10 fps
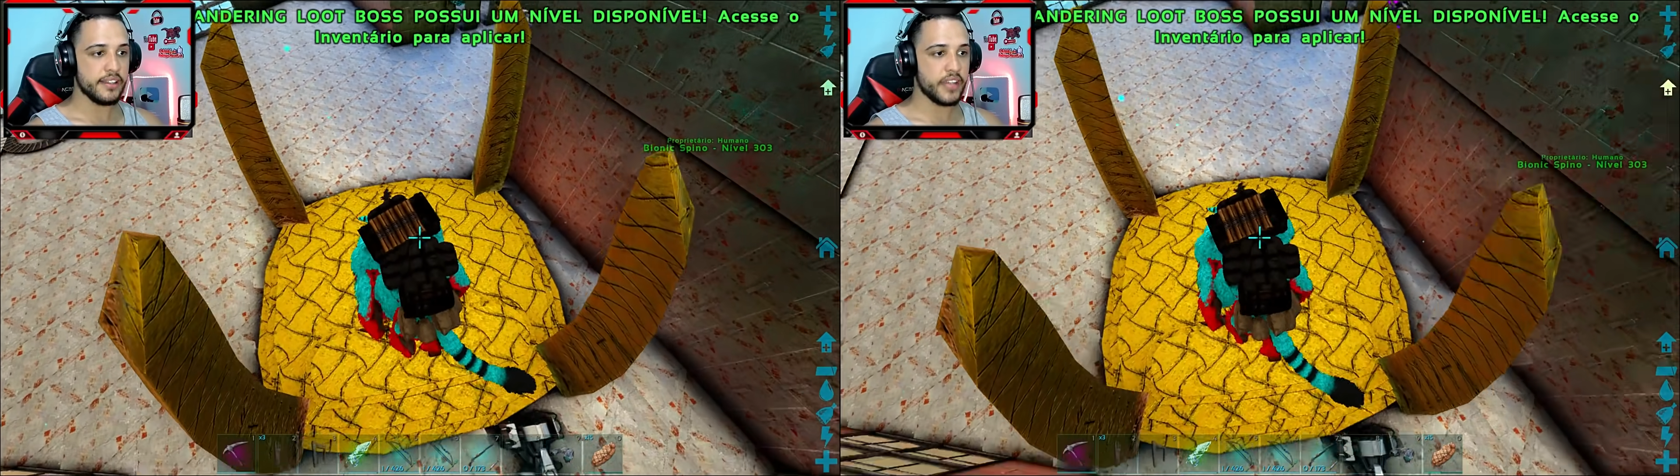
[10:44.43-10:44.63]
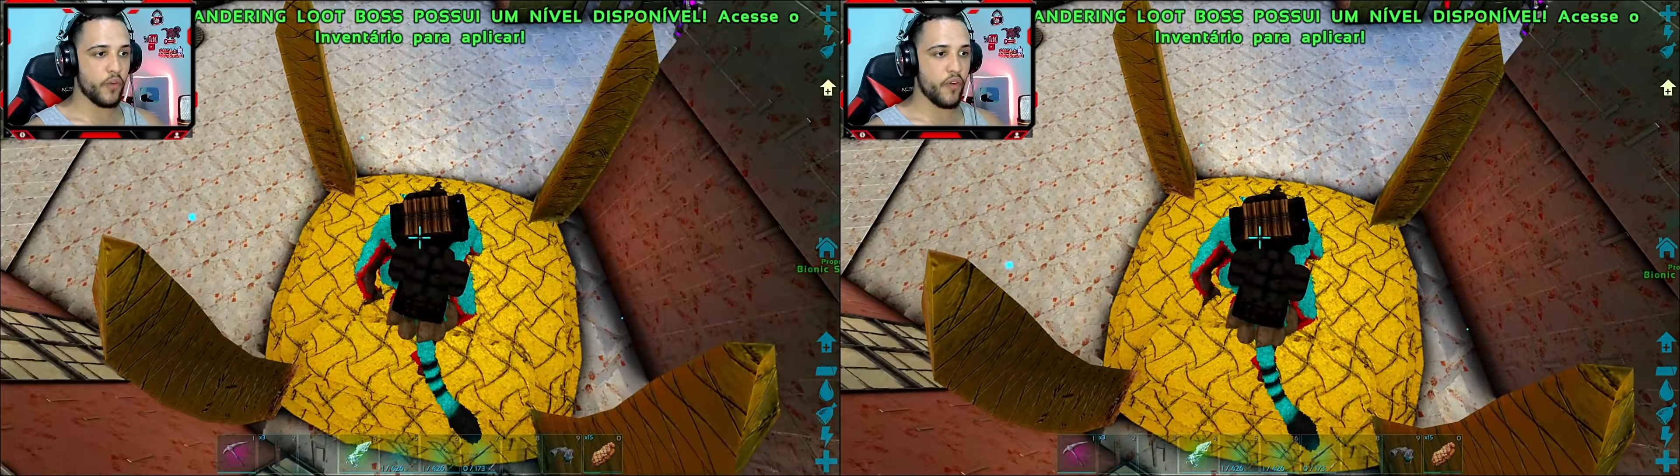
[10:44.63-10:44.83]

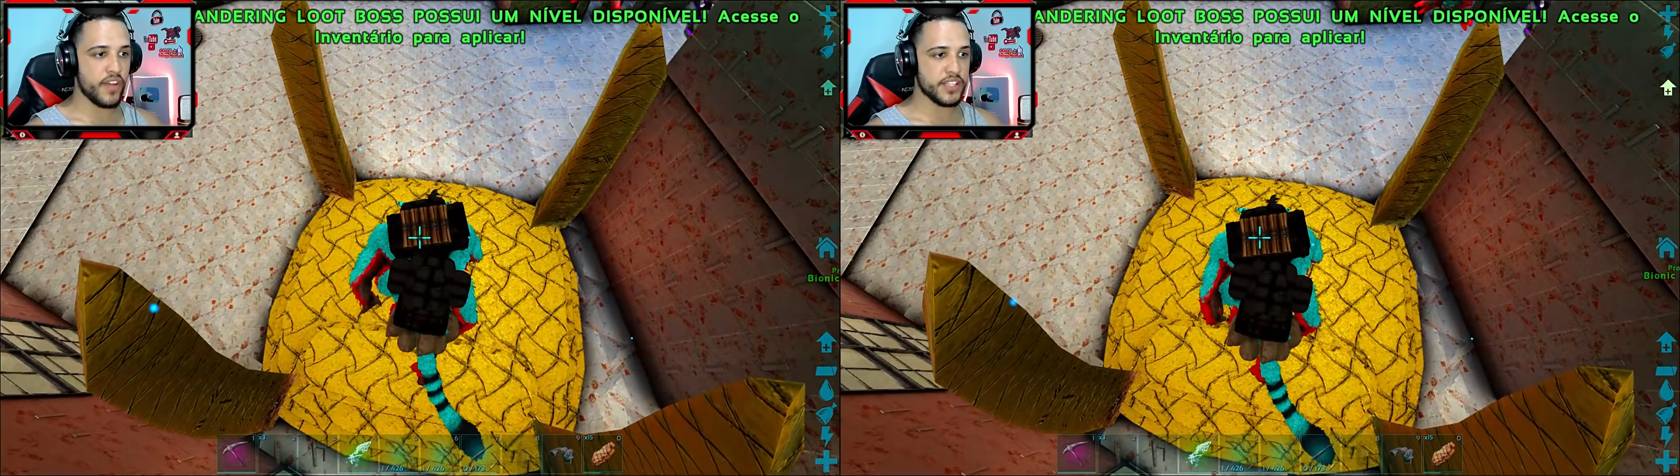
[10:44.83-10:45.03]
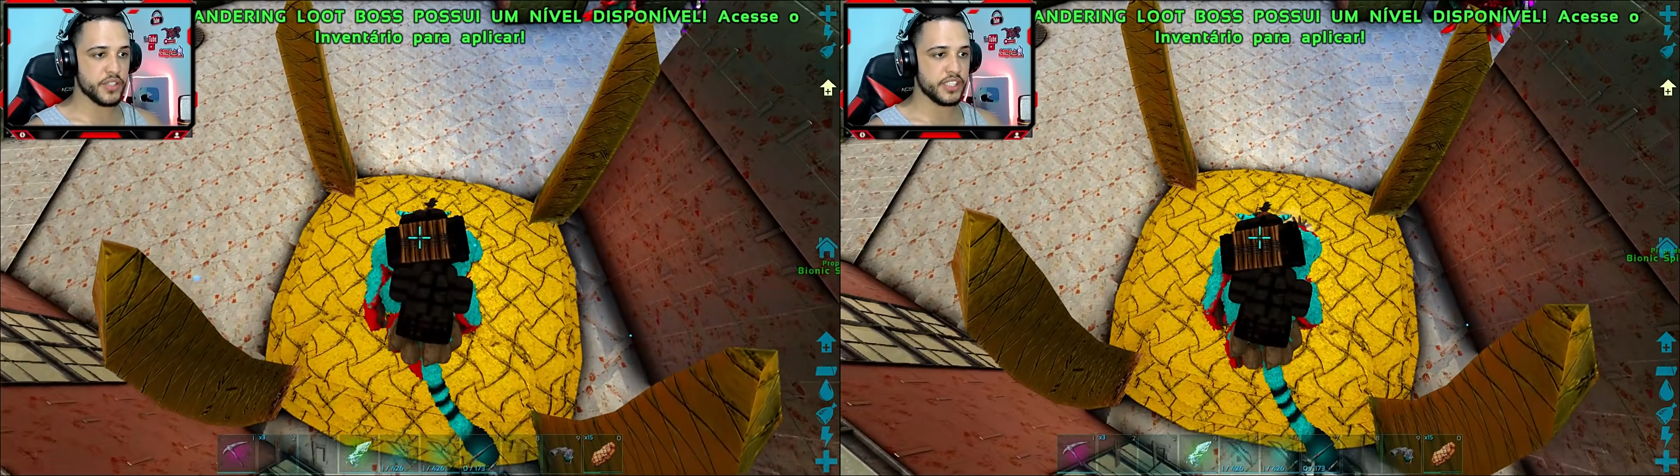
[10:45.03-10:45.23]
Então vou
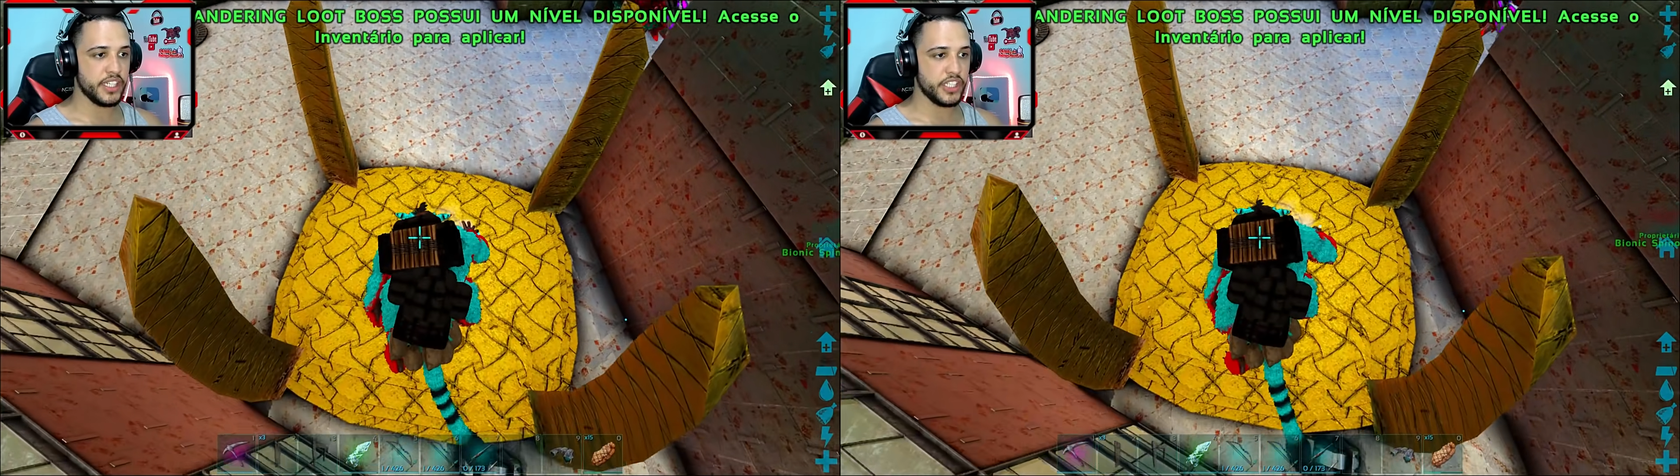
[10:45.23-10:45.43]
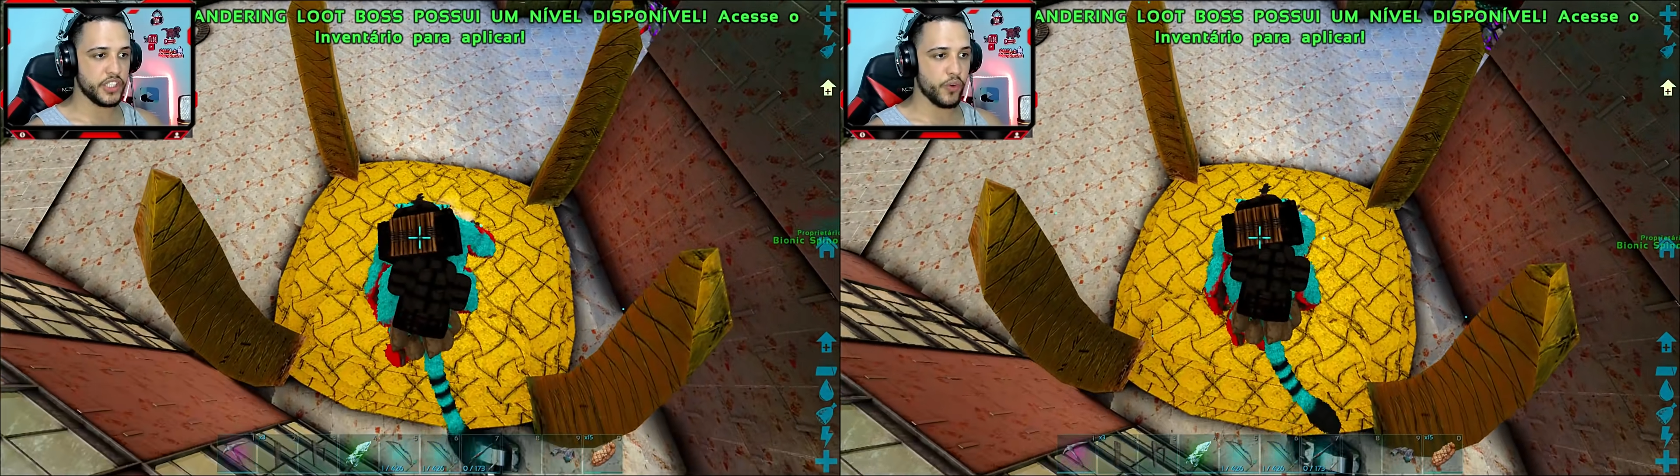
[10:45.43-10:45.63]
fazer o
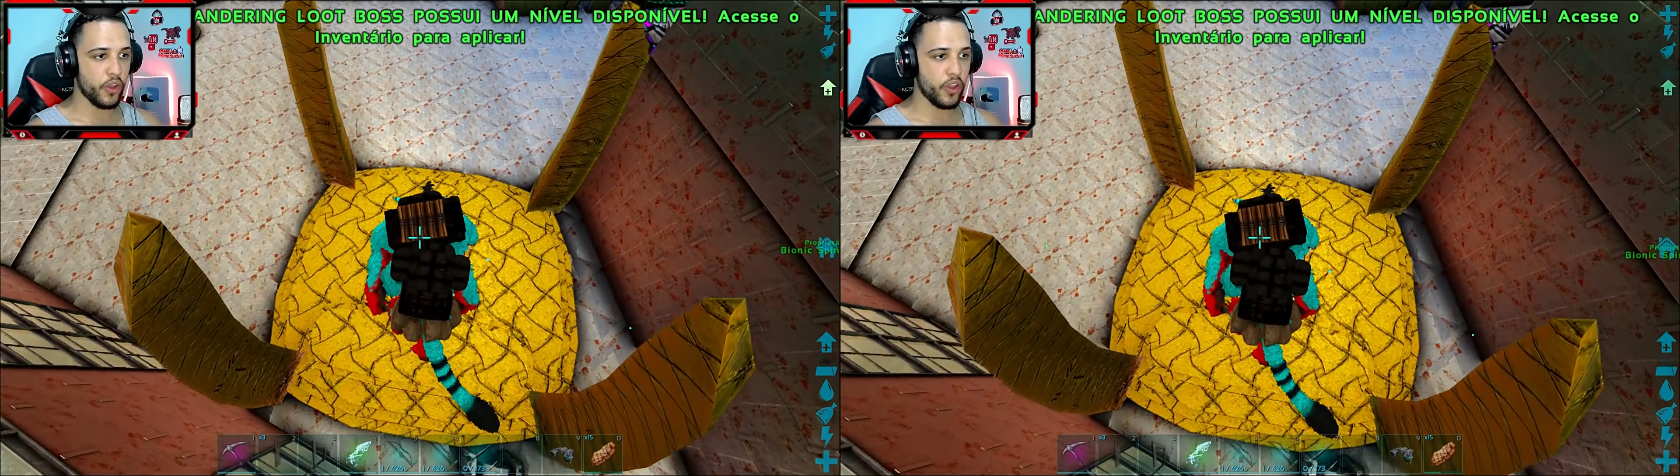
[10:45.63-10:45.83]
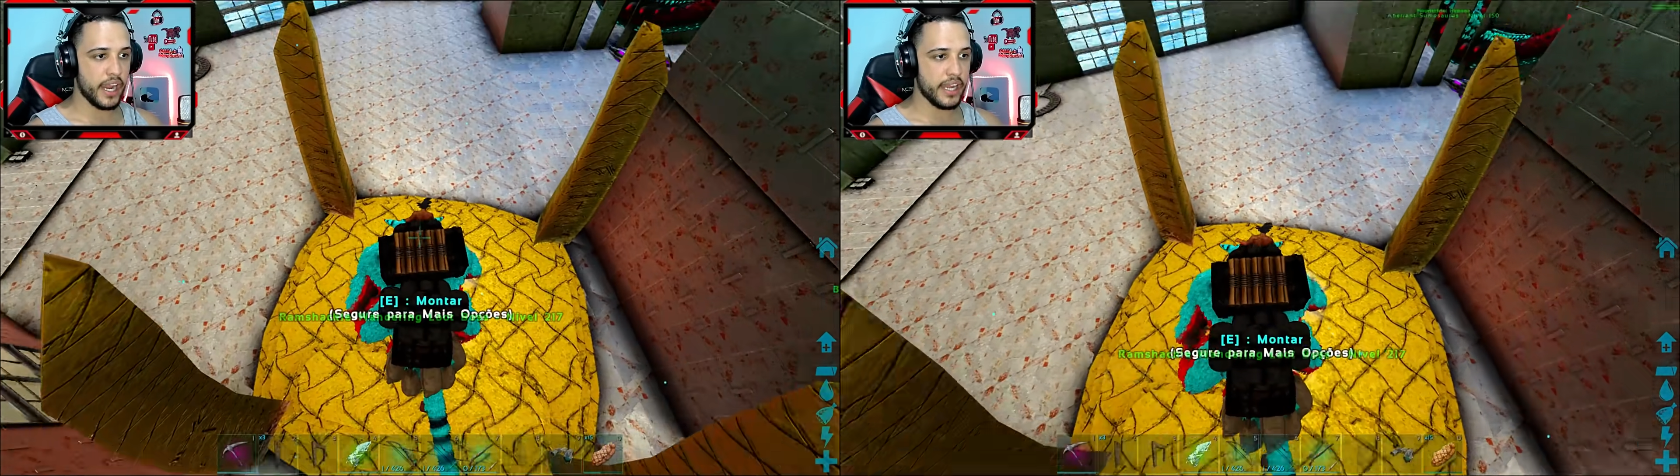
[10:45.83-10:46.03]
seguinte, vou
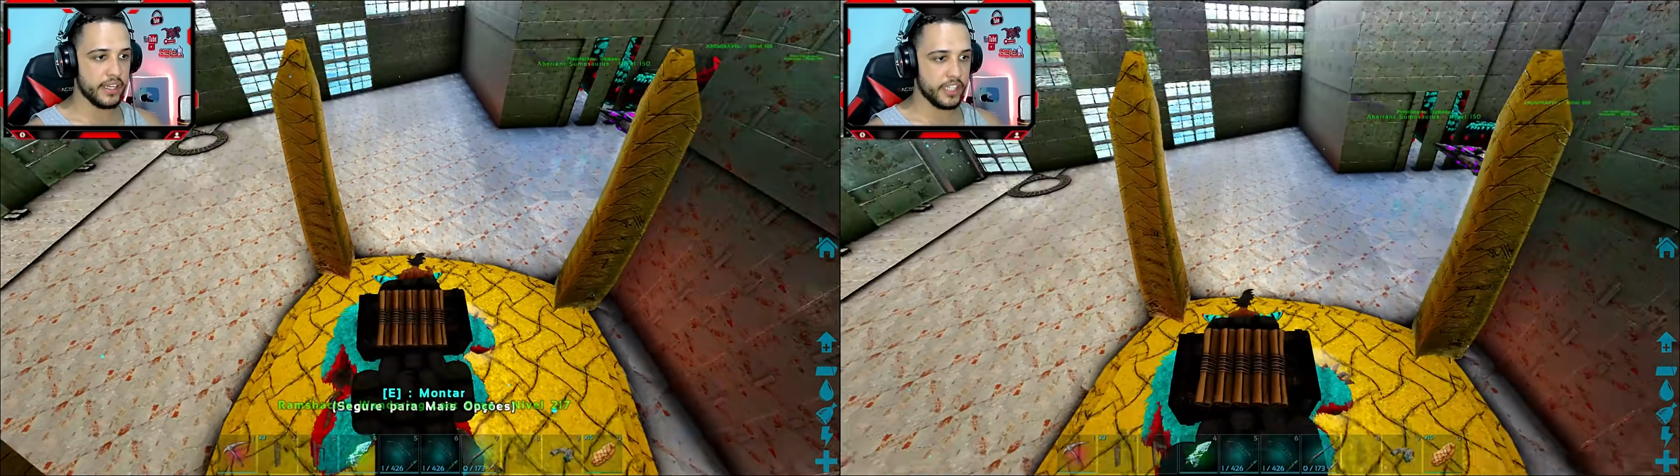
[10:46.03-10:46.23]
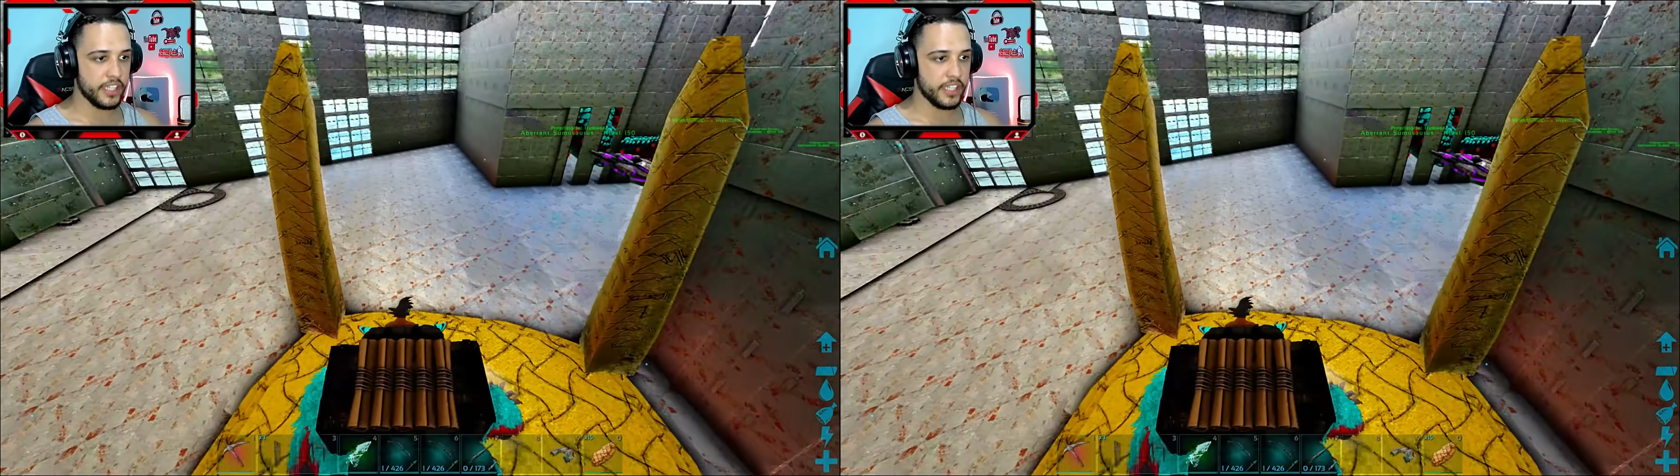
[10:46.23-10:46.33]
colocar ele